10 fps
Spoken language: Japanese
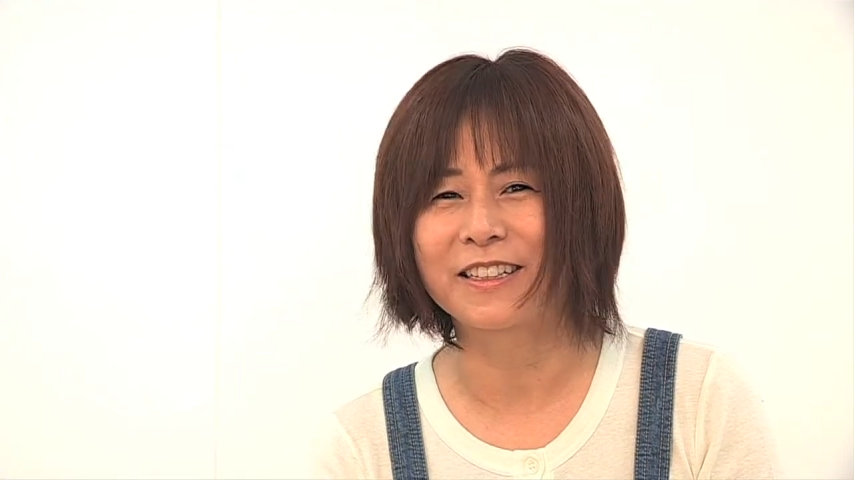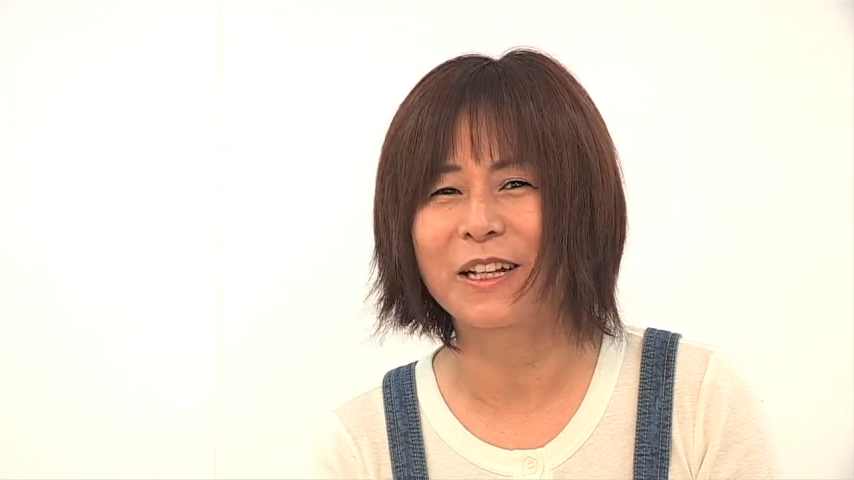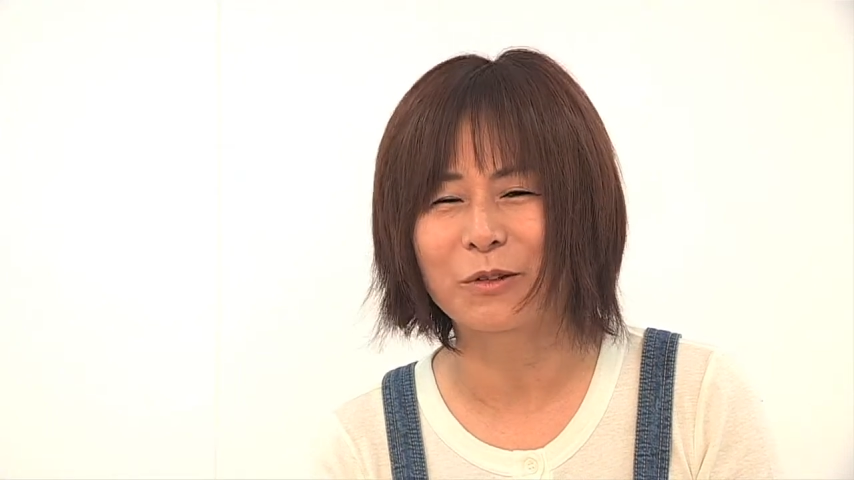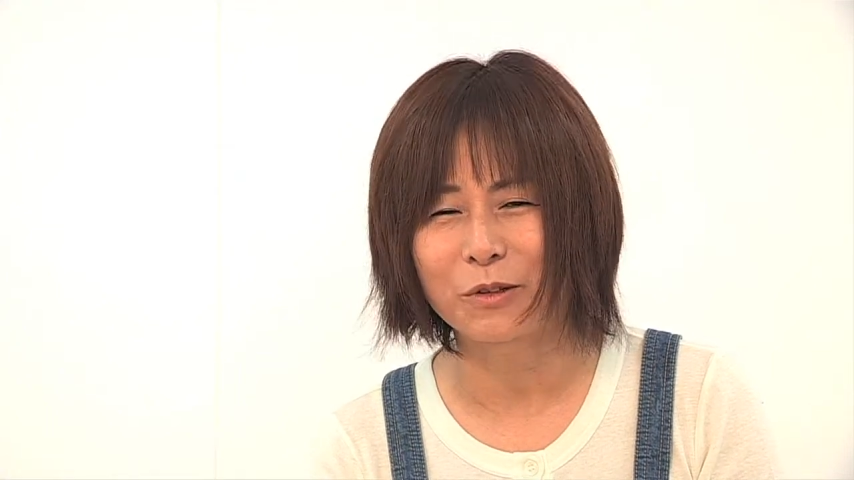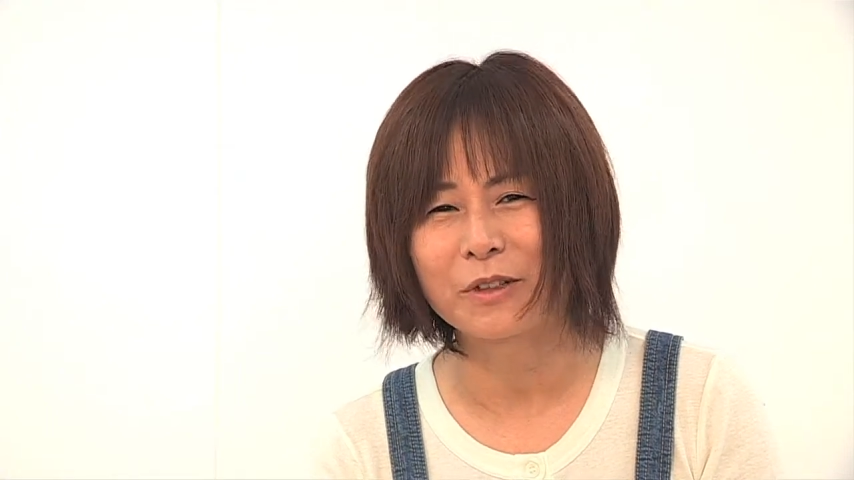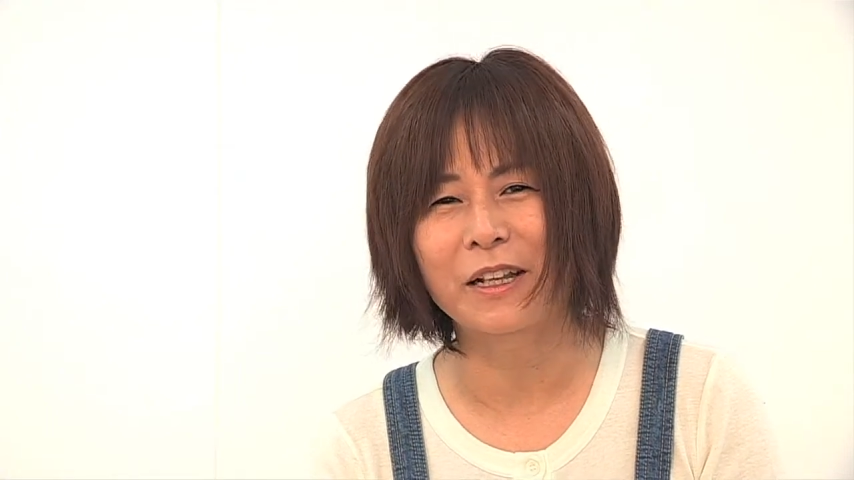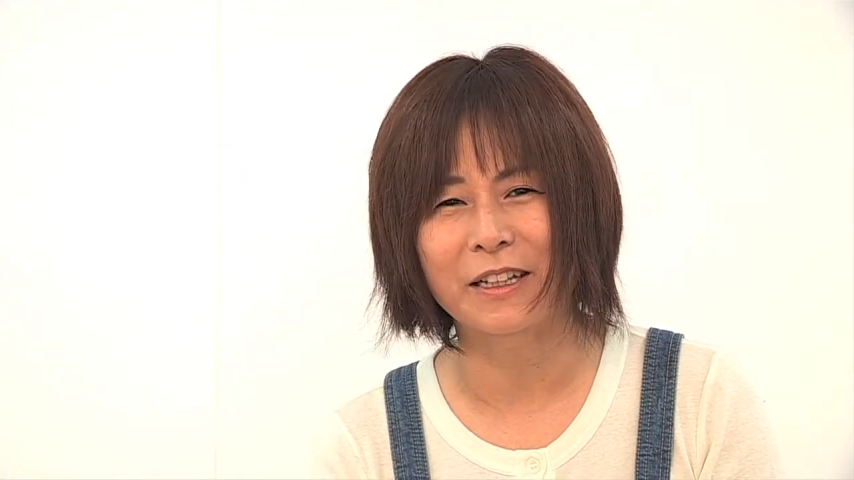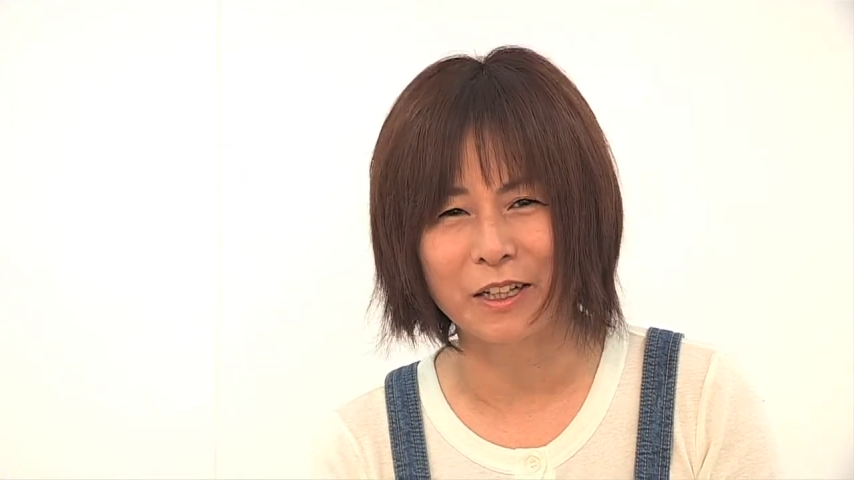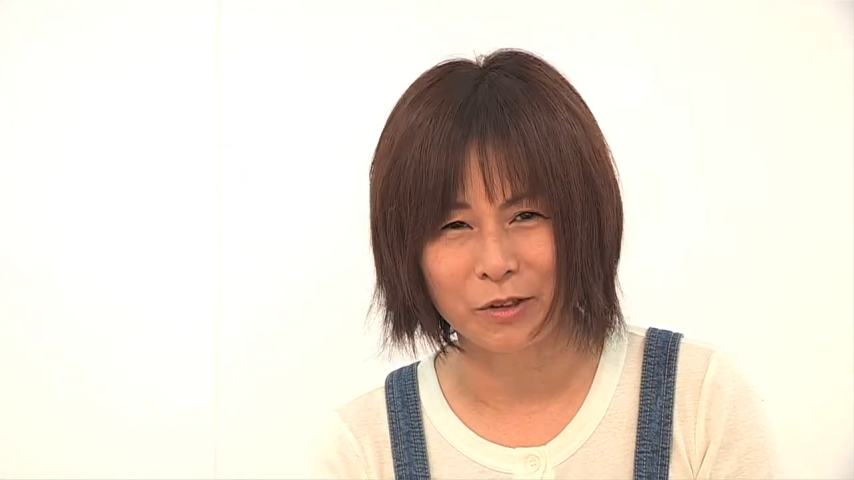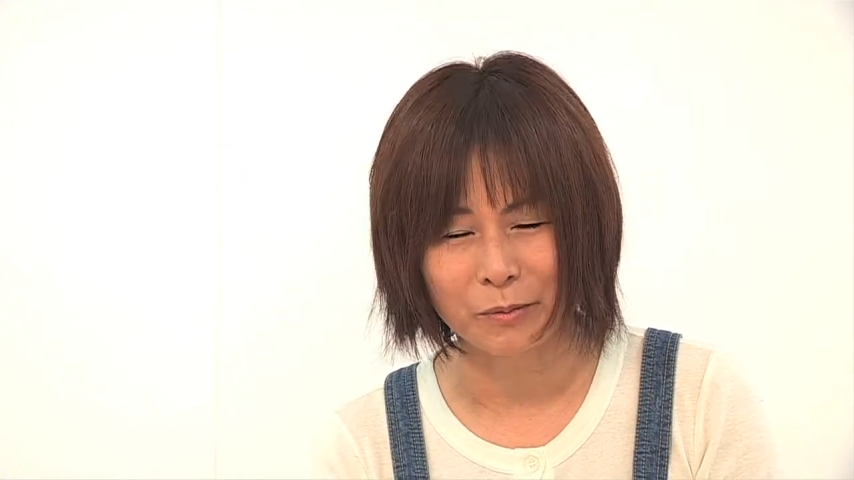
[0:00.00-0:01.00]
たいところなん
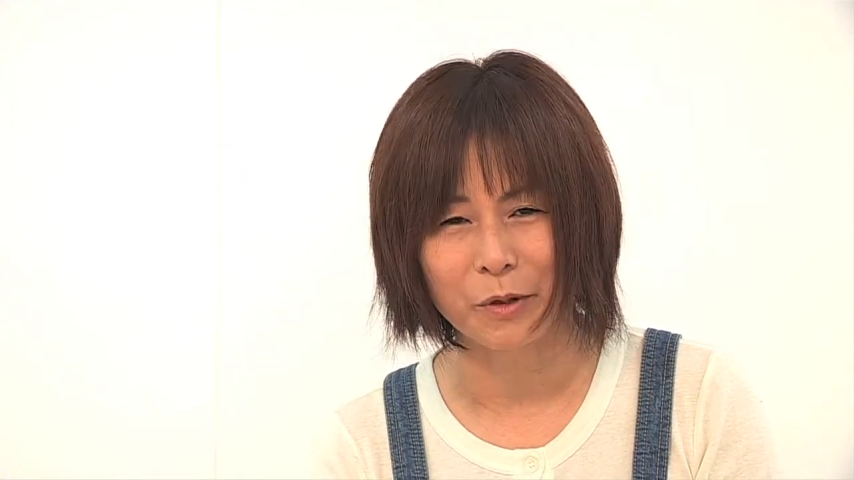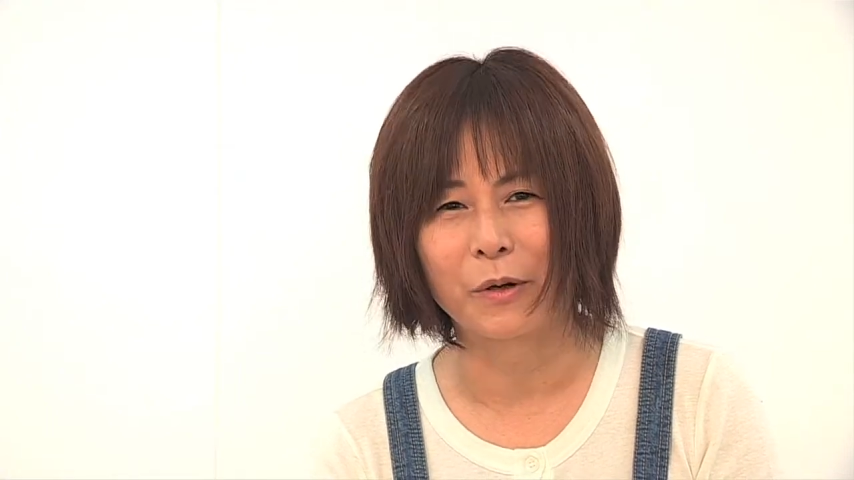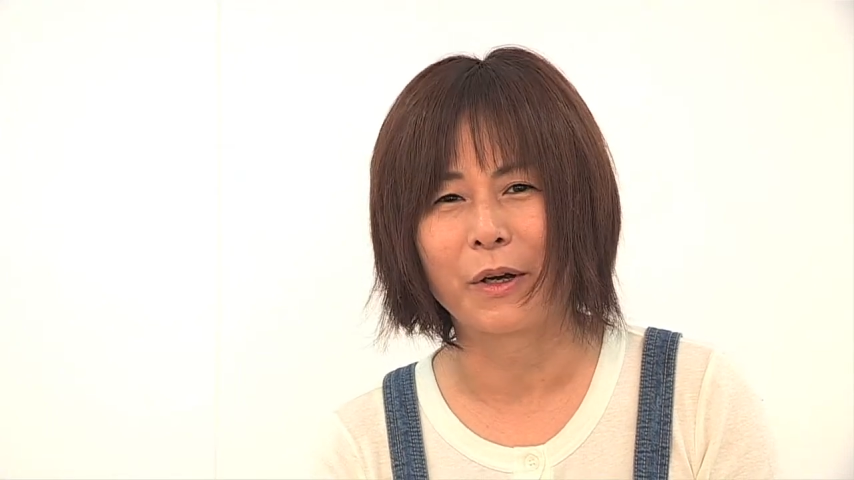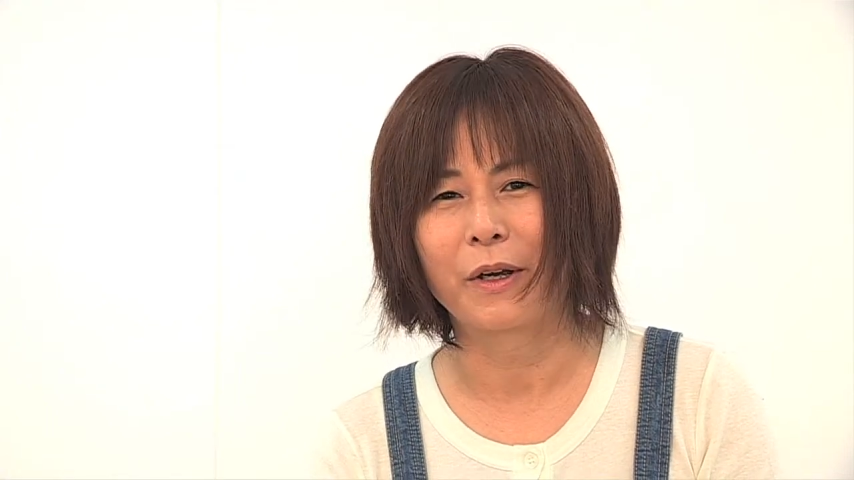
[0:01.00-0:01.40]
だけども、